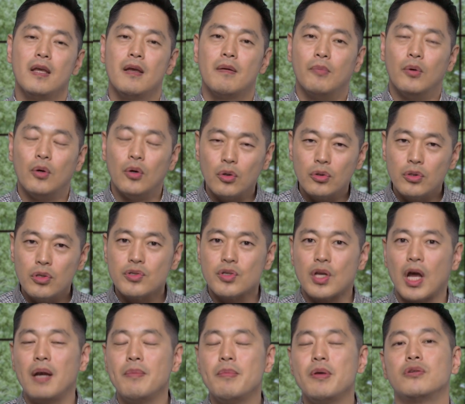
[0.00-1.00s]
모든
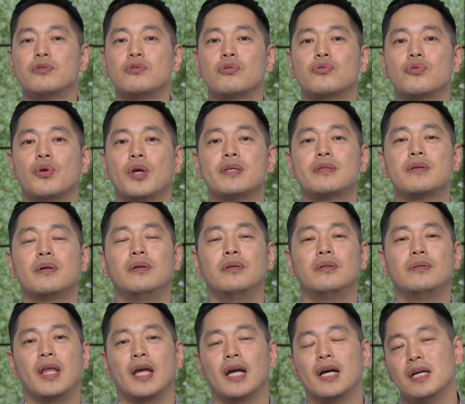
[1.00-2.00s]
삶의 여정 속에서
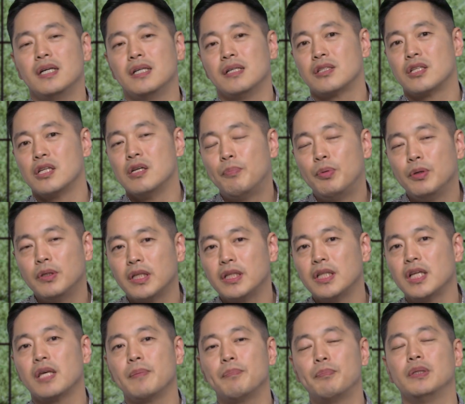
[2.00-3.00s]
내가 슬플
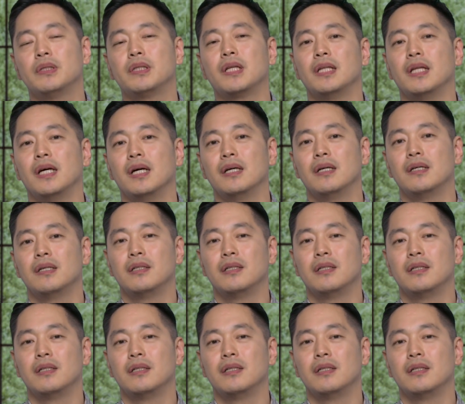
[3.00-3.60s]
때나 기쁠 때나,